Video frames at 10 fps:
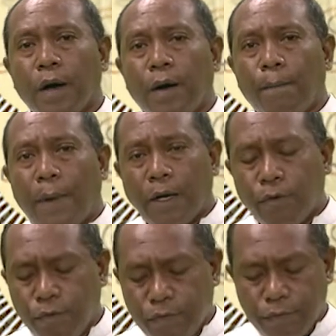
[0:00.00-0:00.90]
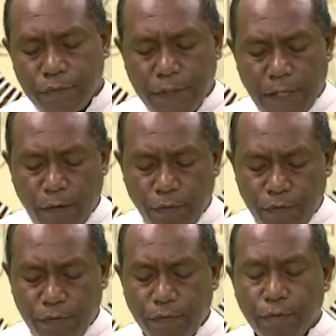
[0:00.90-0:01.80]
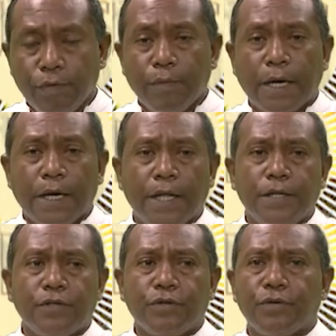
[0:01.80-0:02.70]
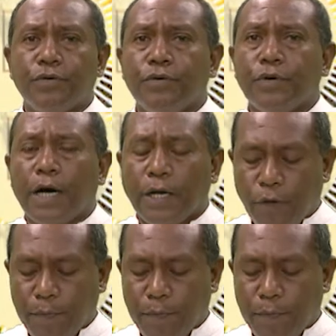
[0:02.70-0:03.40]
Maluk sira hotu ma Kristu hadomi.